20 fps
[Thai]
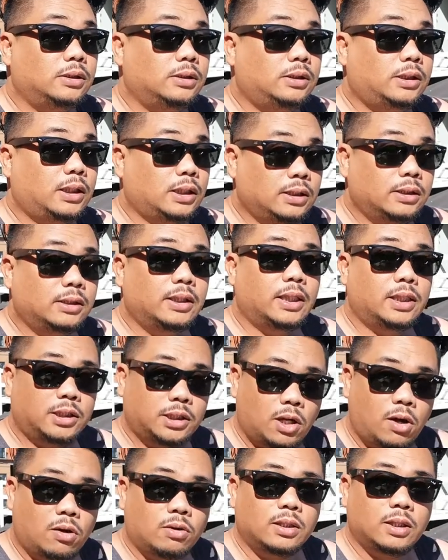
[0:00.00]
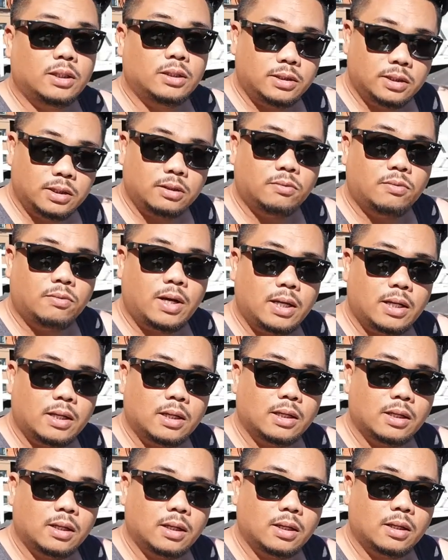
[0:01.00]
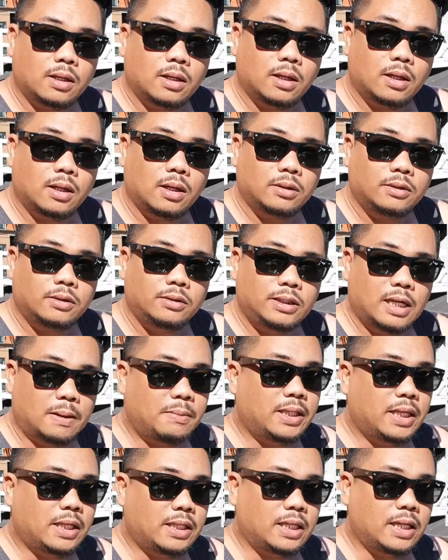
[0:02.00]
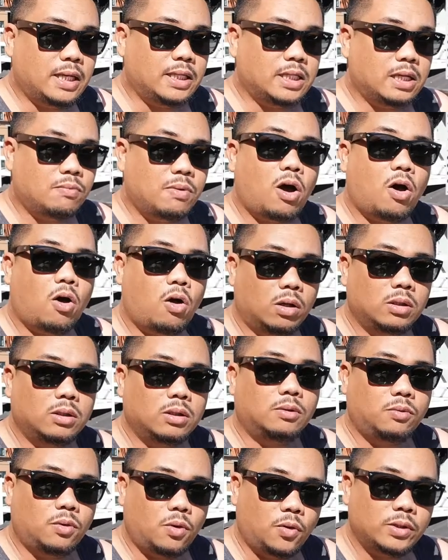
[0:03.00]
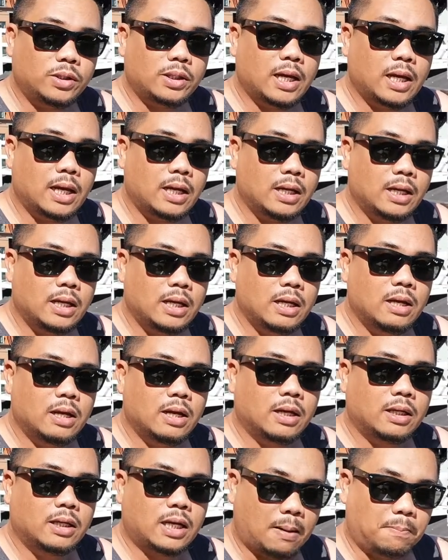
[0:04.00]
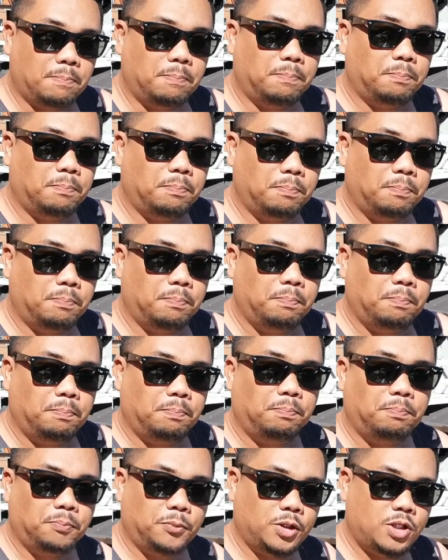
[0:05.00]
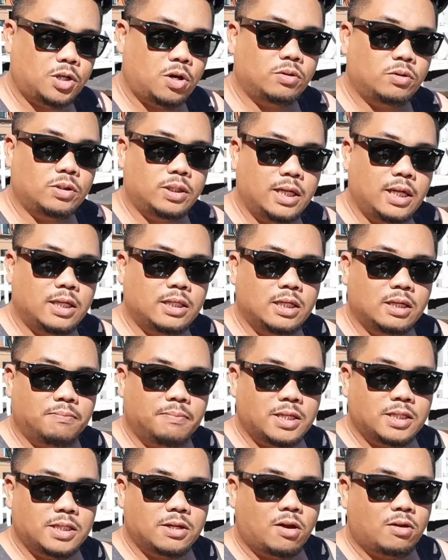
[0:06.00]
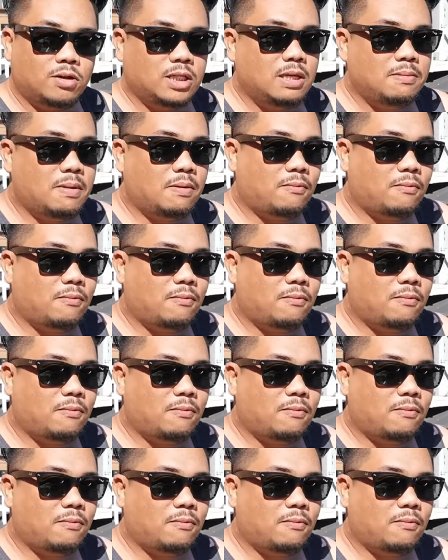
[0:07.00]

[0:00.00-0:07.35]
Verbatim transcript: ชื่ออีกช่องหนึ่งชื่อว่าจำำกันอีกทีชื่อว่า on the road นะฮะ กับช่องนี้ซึ่งเป็นช่องที่แบ